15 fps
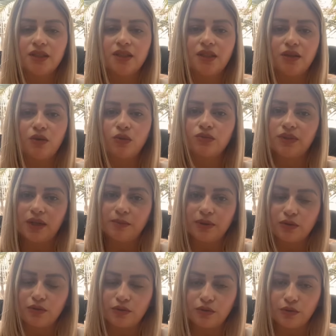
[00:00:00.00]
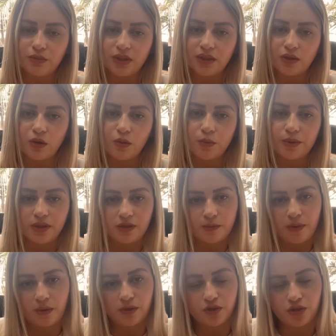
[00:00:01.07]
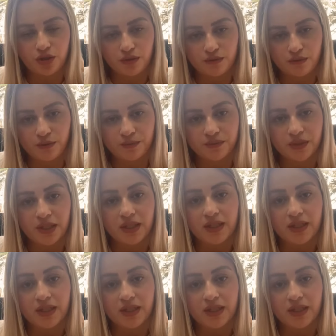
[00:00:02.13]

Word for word: que contempla a curcumina como principal ativo